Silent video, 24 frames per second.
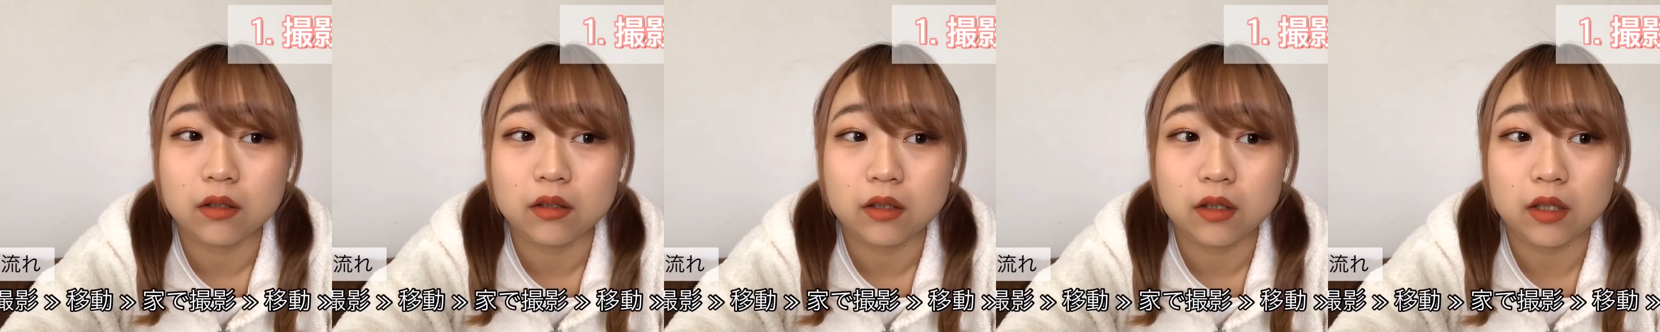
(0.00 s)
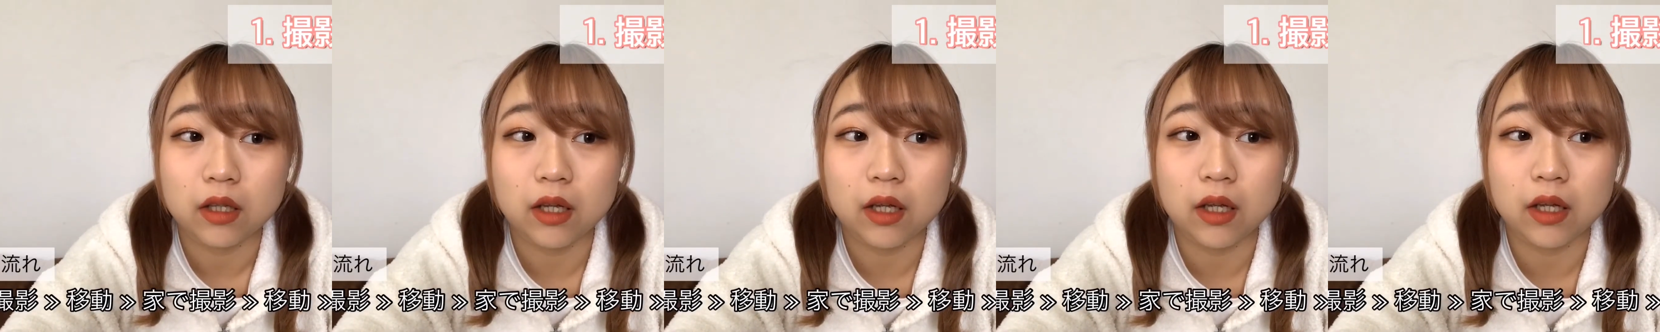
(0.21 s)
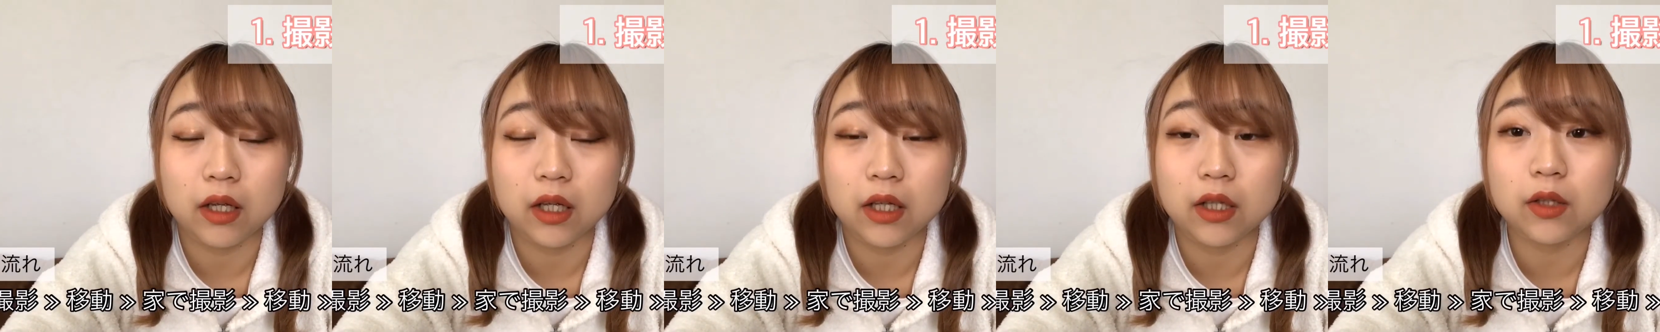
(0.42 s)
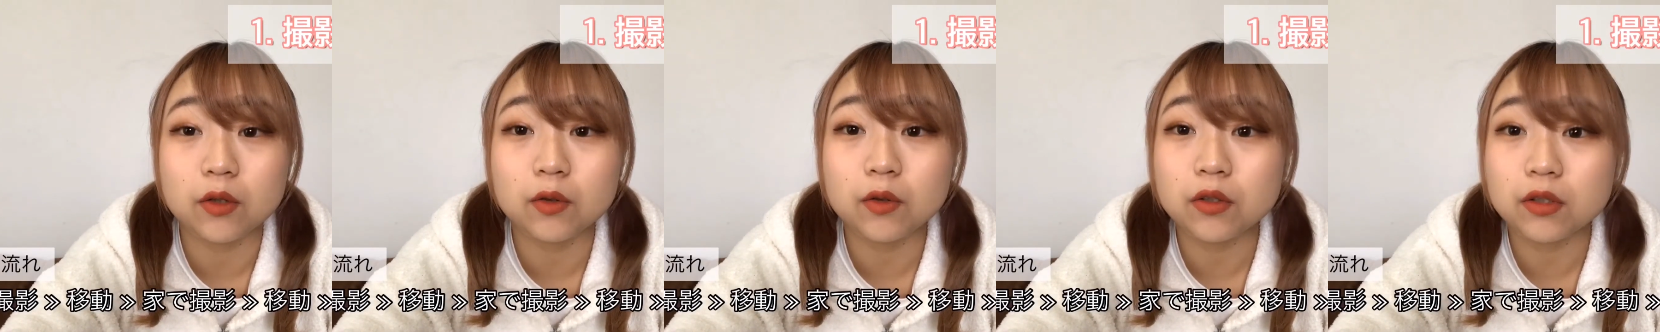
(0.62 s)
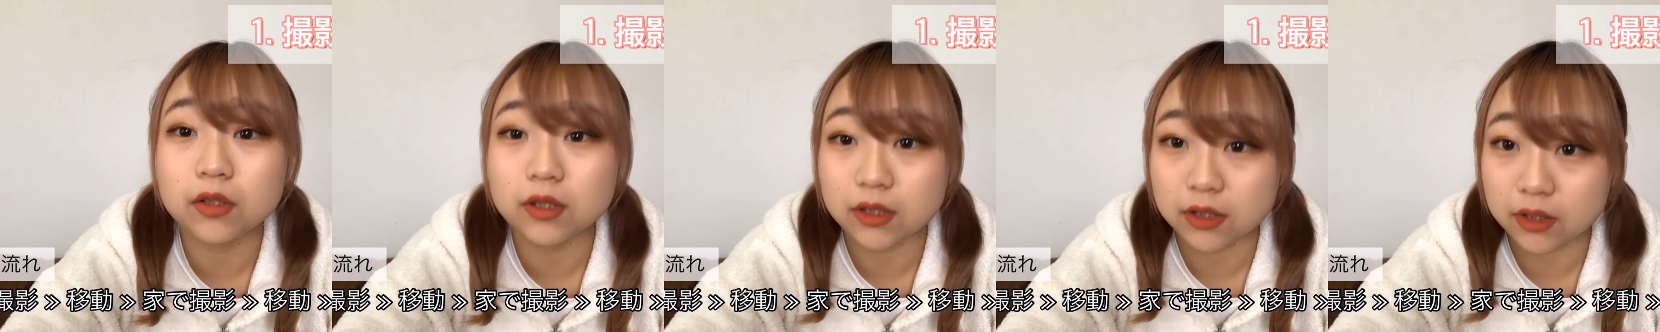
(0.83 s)
で移
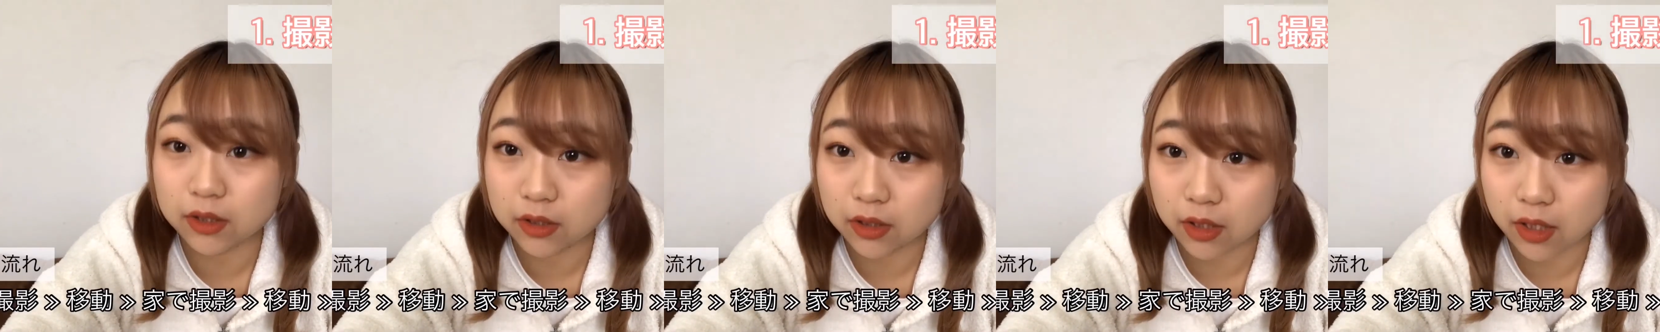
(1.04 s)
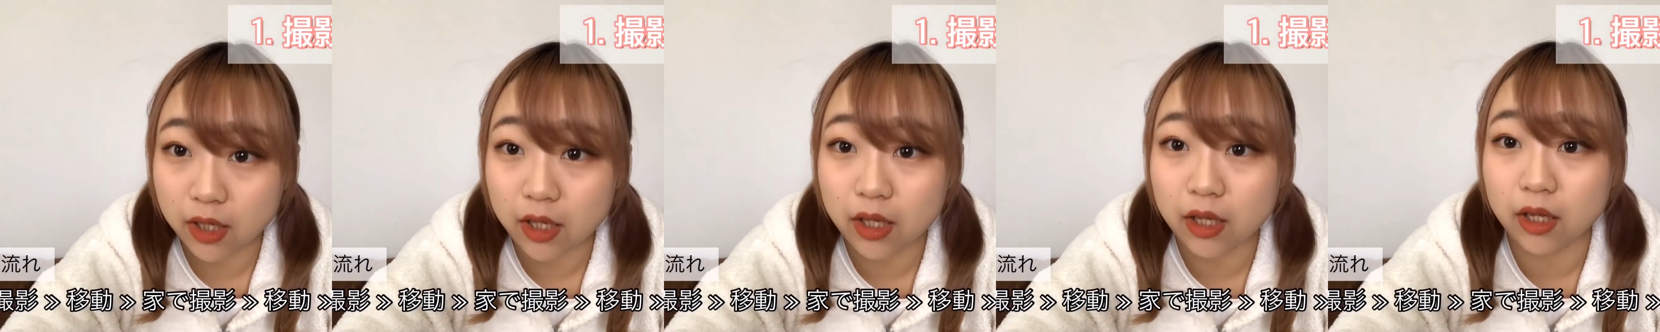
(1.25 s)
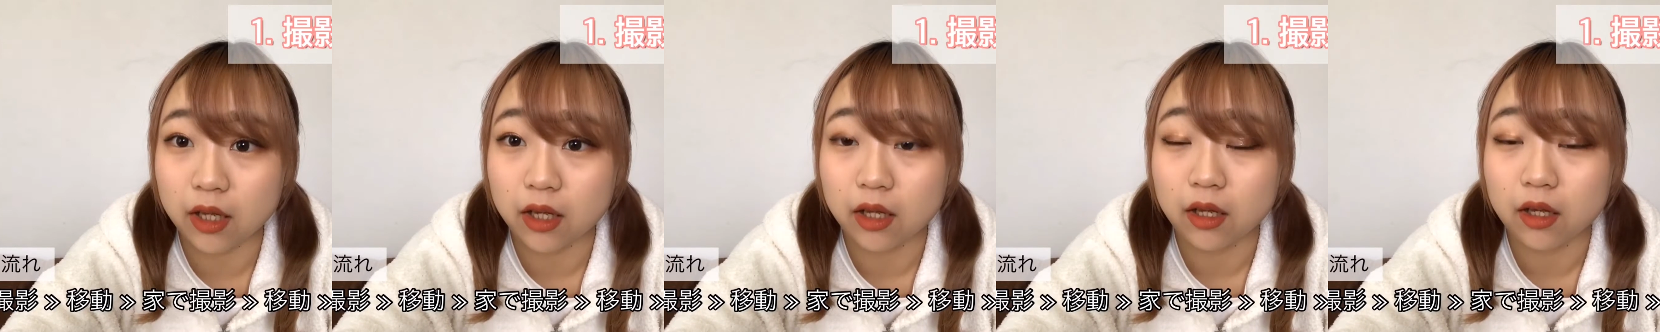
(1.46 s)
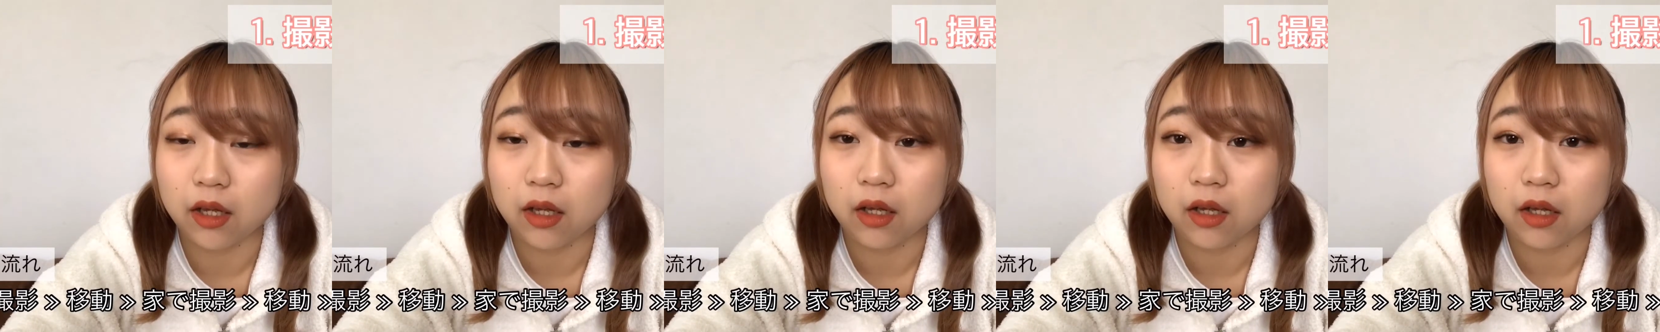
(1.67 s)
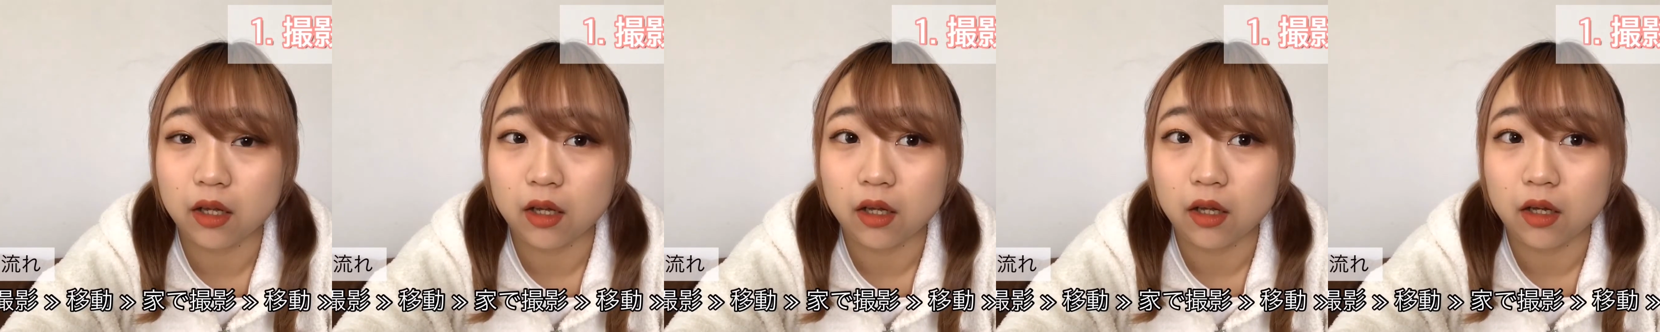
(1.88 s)
動して
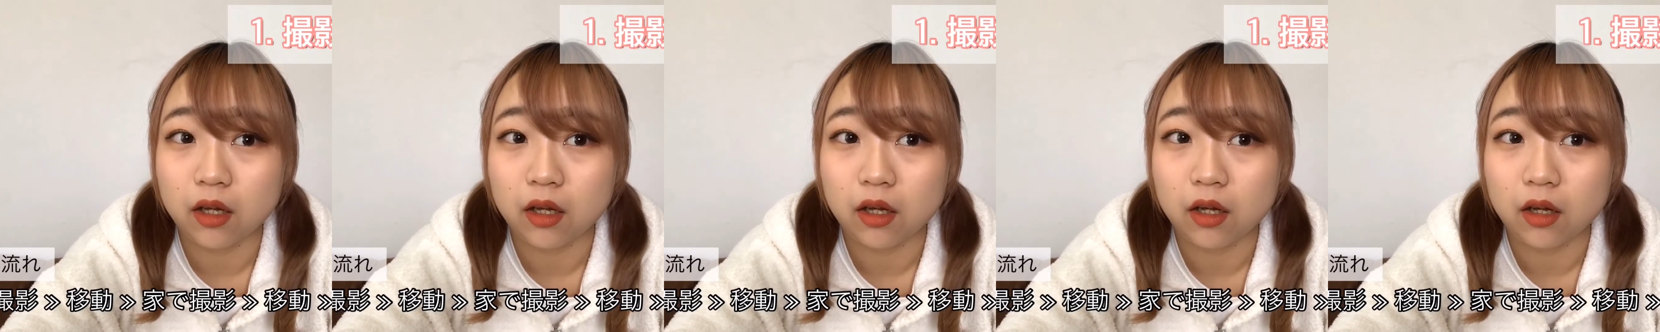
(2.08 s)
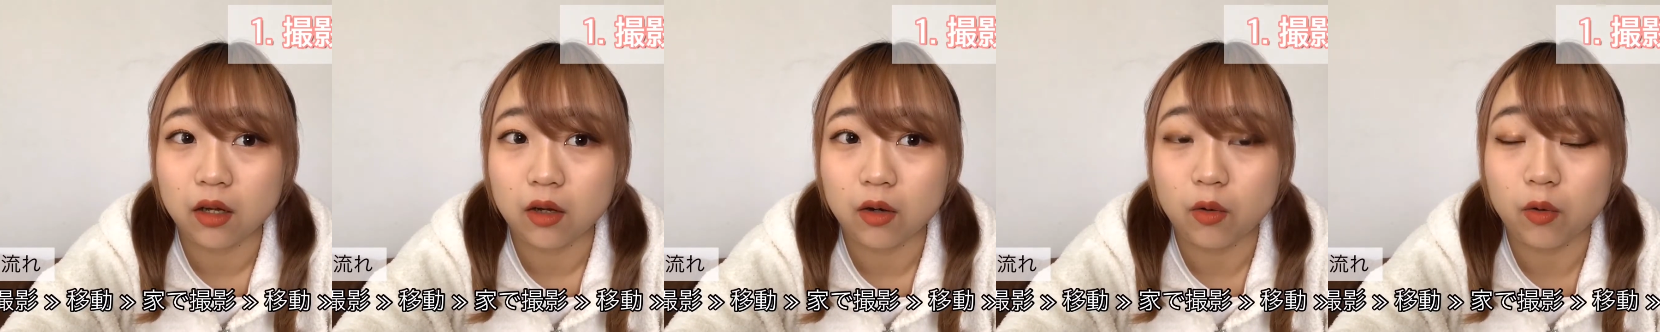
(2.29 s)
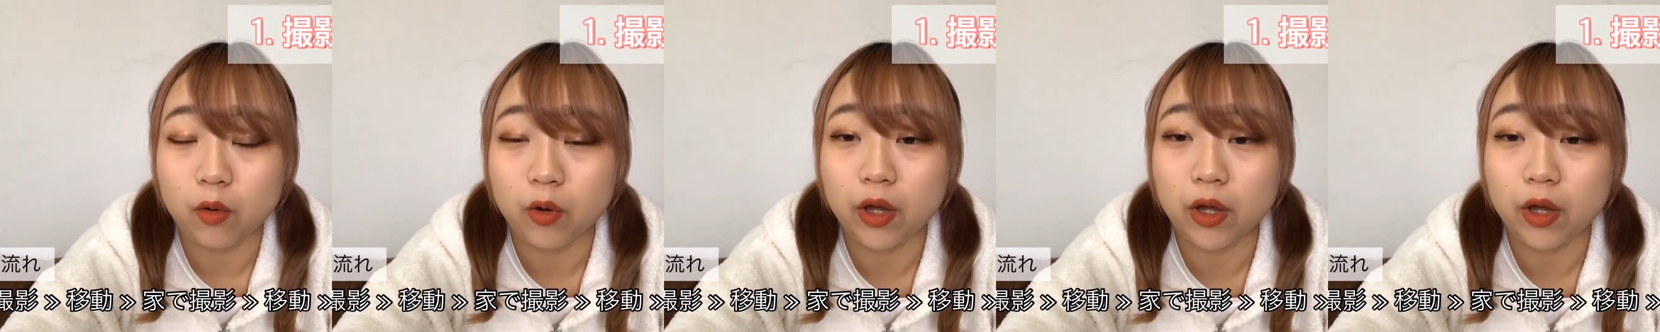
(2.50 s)
お